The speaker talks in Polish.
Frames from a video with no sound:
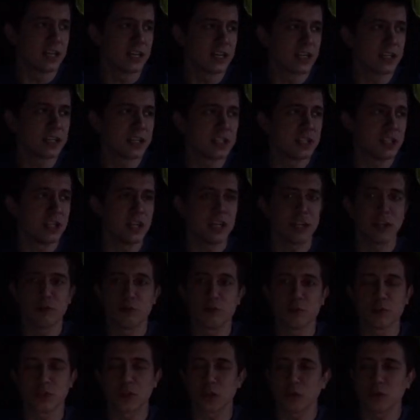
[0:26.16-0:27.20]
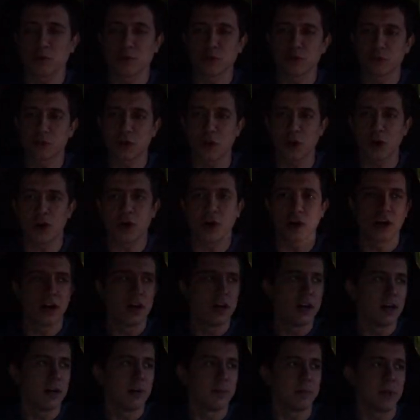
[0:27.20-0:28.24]
e, gdzie dużo, dużo
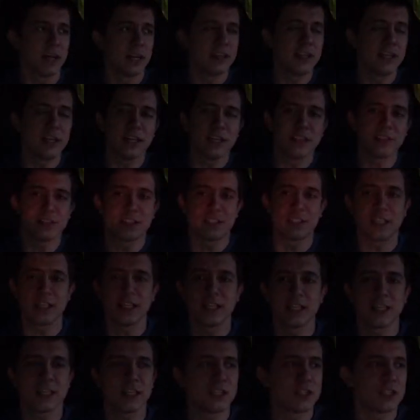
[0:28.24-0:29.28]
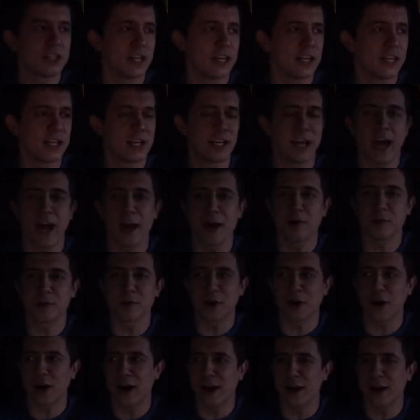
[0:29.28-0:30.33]
pieniędzy, gdzie
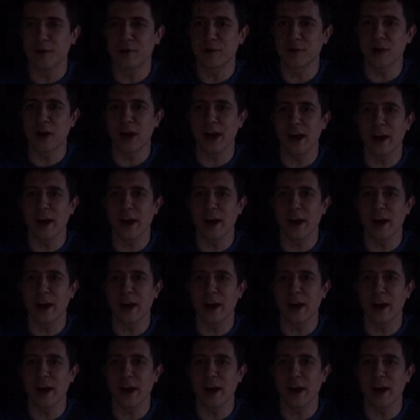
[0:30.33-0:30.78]
euro, euro,